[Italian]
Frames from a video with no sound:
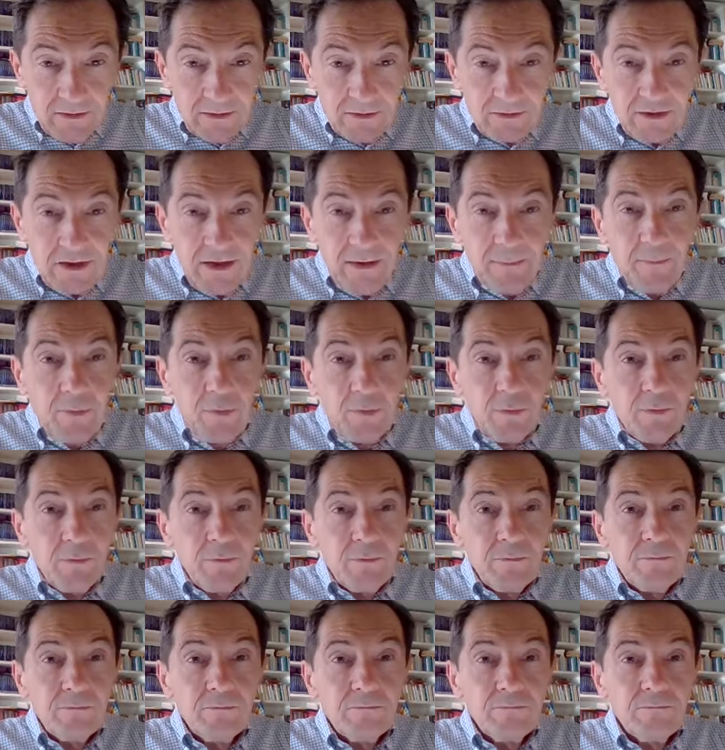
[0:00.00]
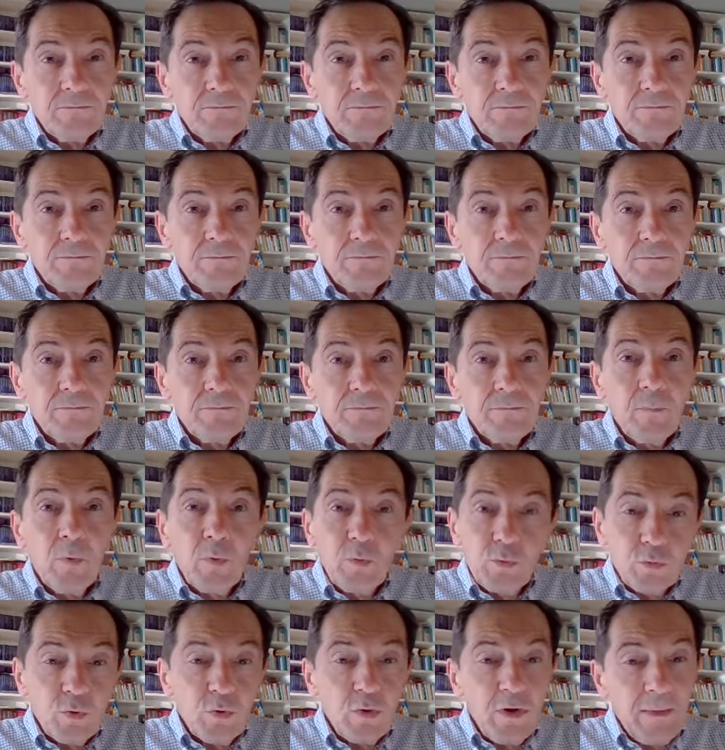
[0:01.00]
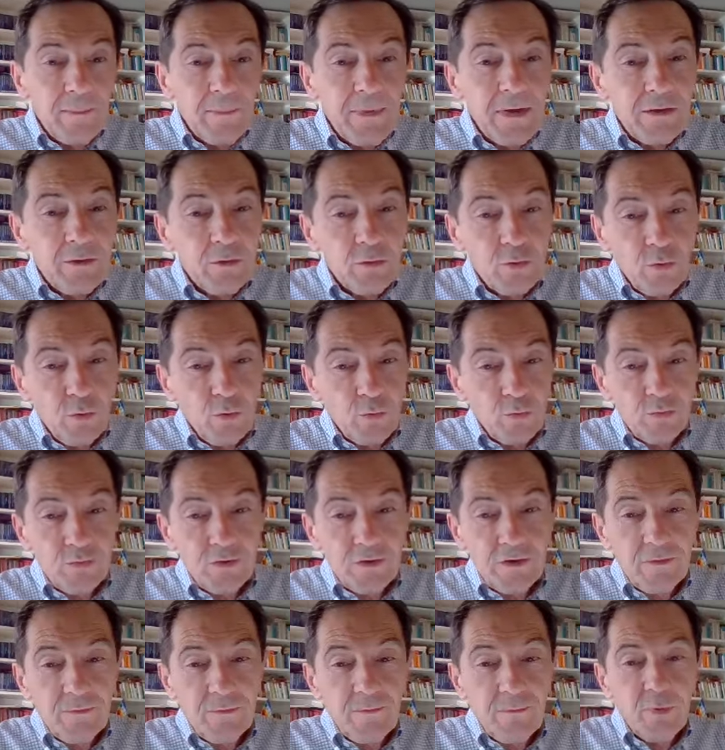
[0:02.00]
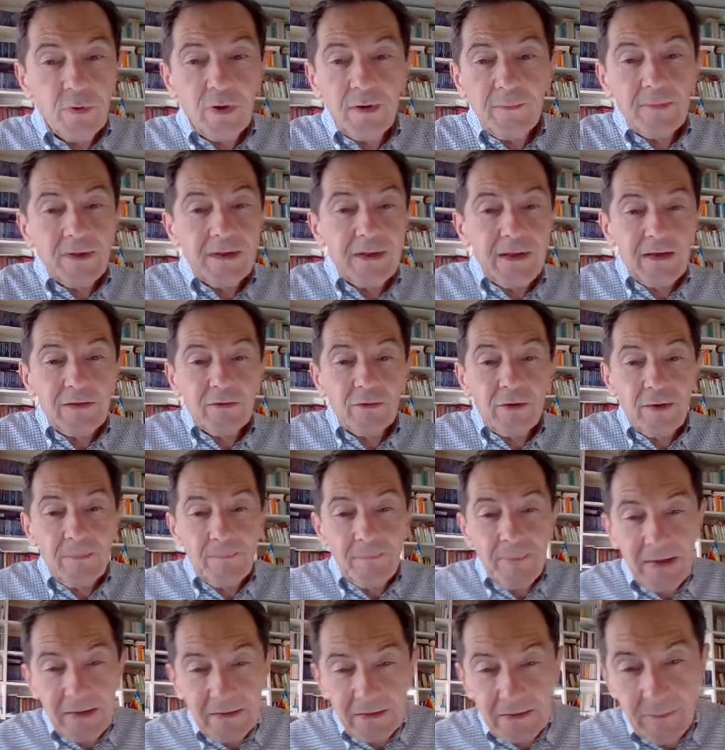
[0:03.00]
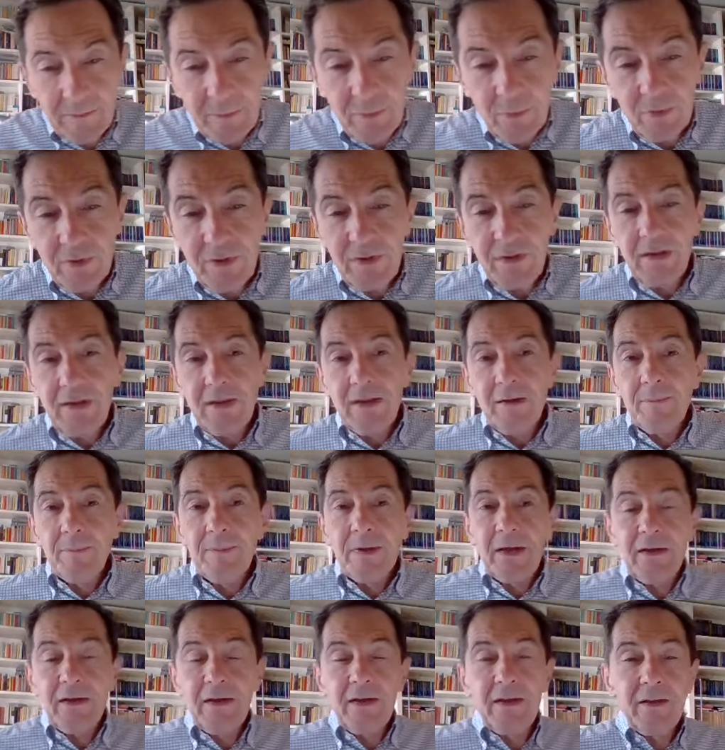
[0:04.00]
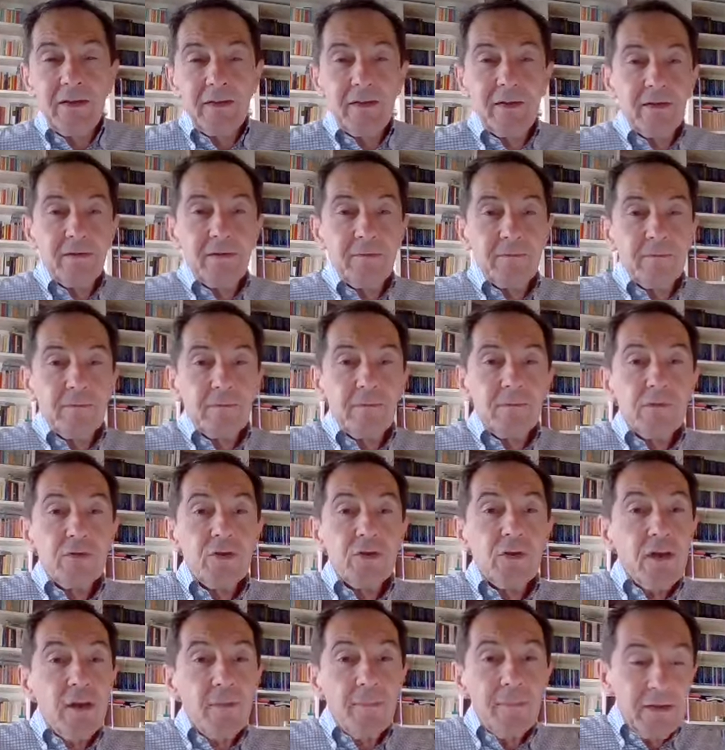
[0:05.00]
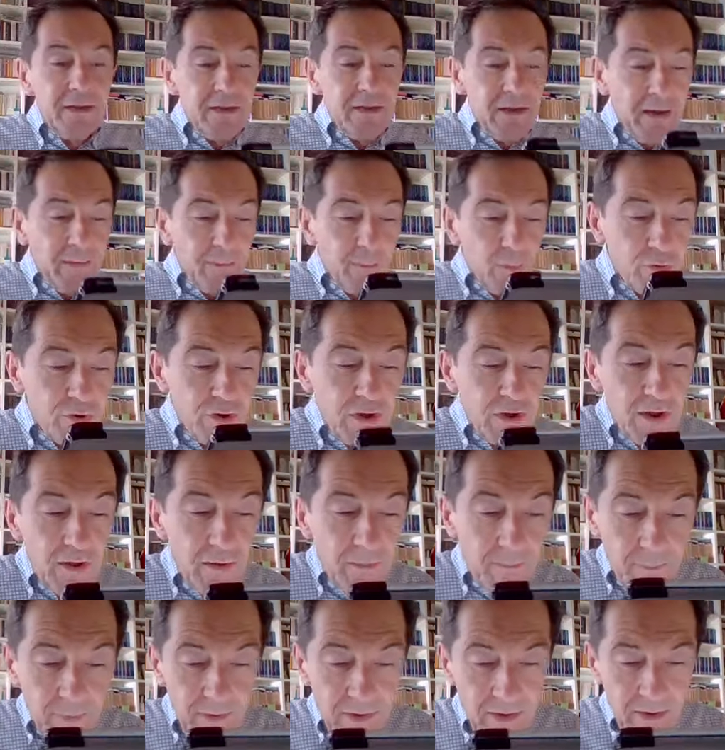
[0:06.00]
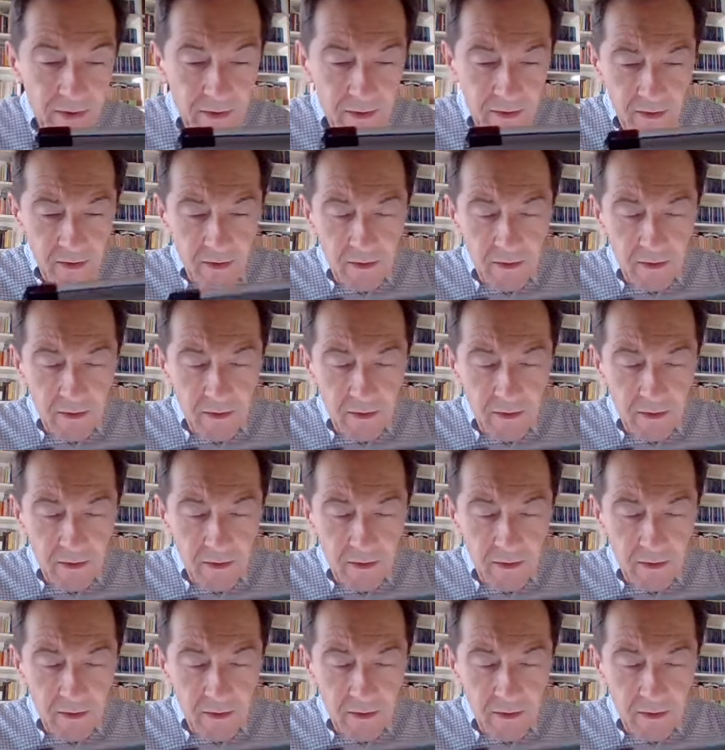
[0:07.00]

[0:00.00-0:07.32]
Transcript: siamo molto lamentosi, pur abitando la parte più ricca del pianeta. Ci lamentiamo sempre,